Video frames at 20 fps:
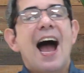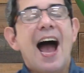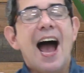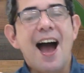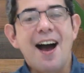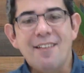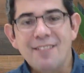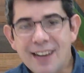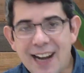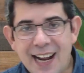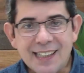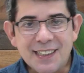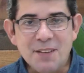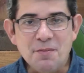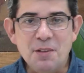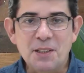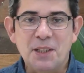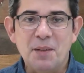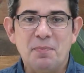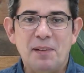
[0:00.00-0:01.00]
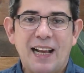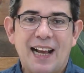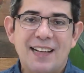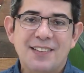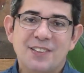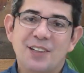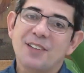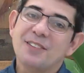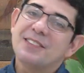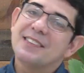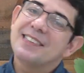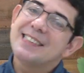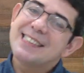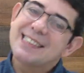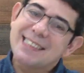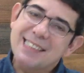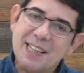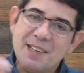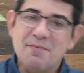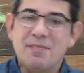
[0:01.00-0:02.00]
hablar de multiplicación
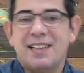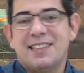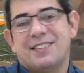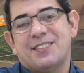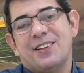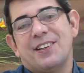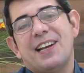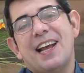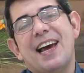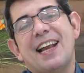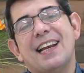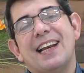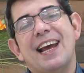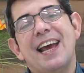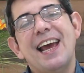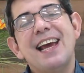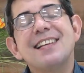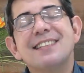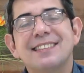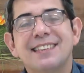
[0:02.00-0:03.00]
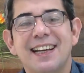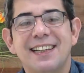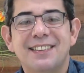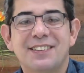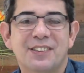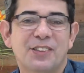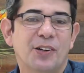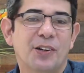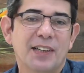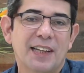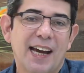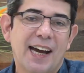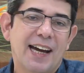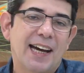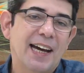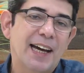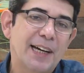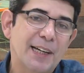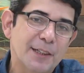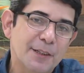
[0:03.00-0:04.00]
sin mencionar esta
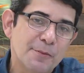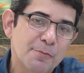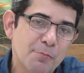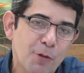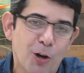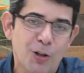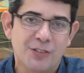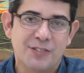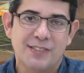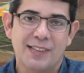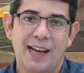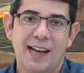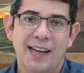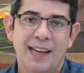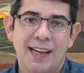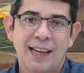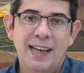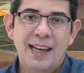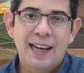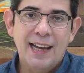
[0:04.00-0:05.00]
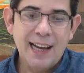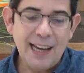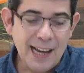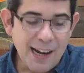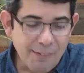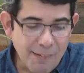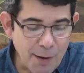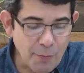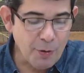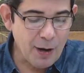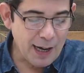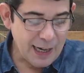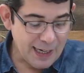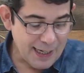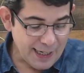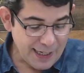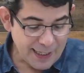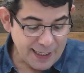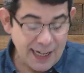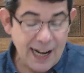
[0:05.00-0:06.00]
historia hermosa, que la vamos a
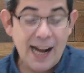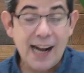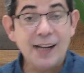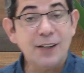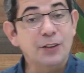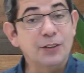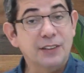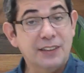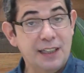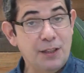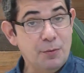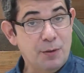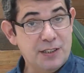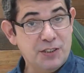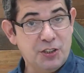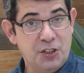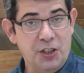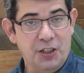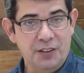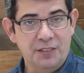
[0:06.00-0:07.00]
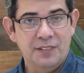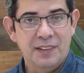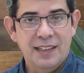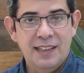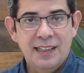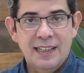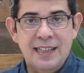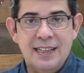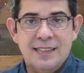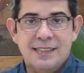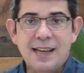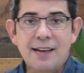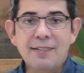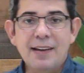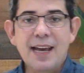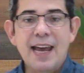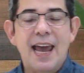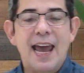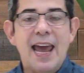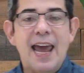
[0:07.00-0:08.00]
leer a continuación.
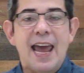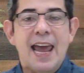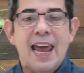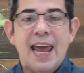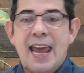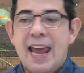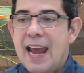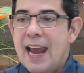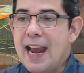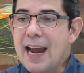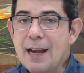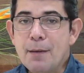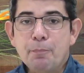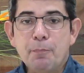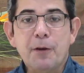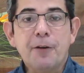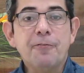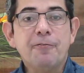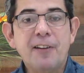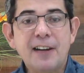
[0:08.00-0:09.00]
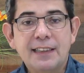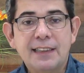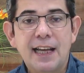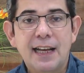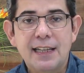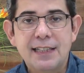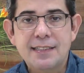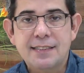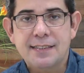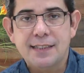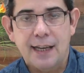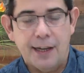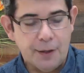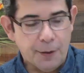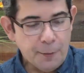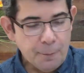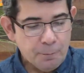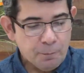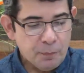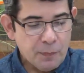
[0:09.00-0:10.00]
¿Sabe? El profeta
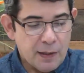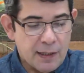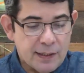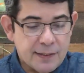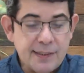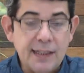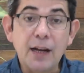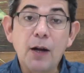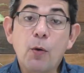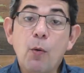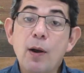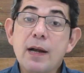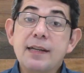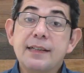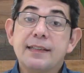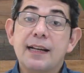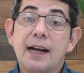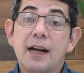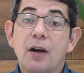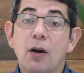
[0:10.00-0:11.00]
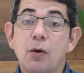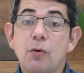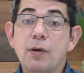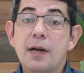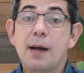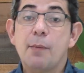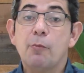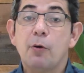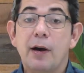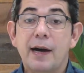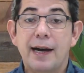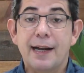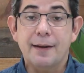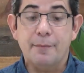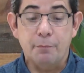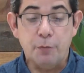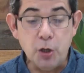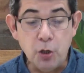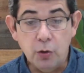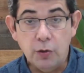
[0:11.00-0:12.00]
Eliseo se encuentra con una
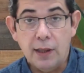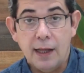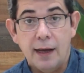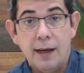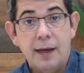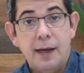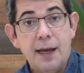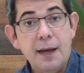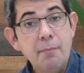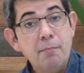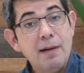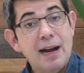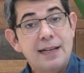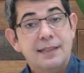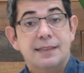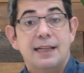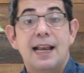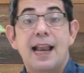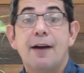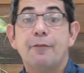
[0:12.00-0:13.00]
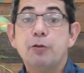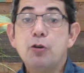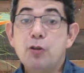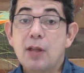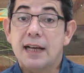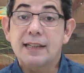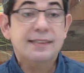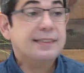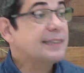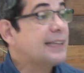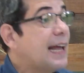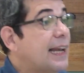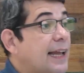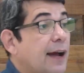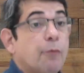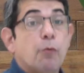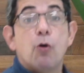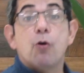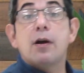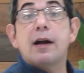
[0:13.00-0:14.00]
mujer viuda. Es más, la viuda
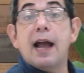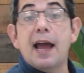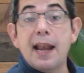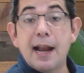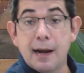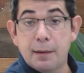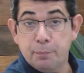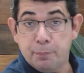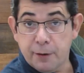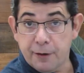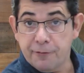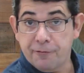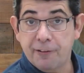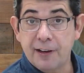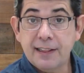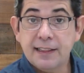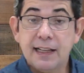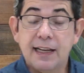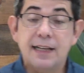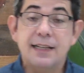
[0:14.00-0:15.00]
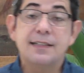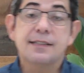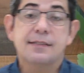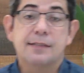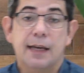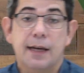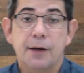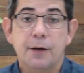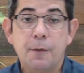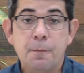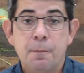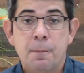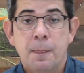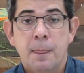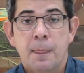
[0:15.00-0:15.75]
sale a buscar al profeta Eliseo.